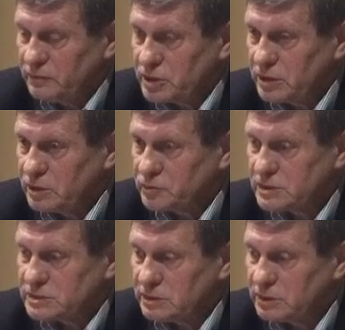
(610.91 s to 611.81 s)
I wszelkie
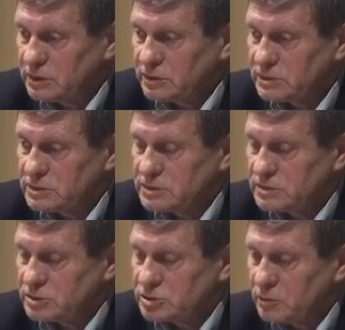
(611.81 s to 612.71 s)
uzasadnienia
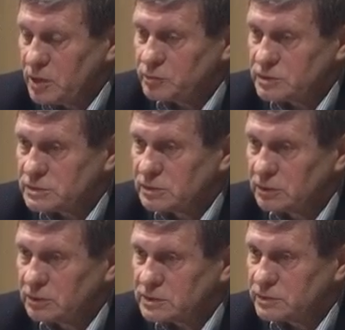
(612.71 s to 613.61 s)
decyzji, jeżeli mają być
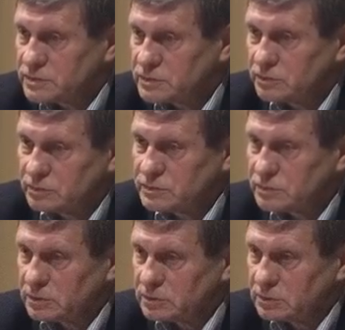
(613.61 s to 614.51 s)
zgodne z
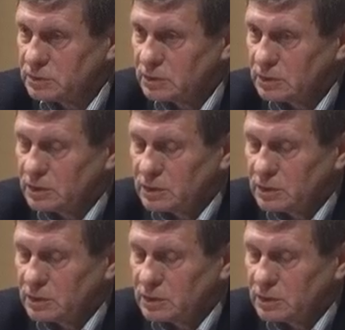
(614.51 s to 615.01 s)
konstytucją,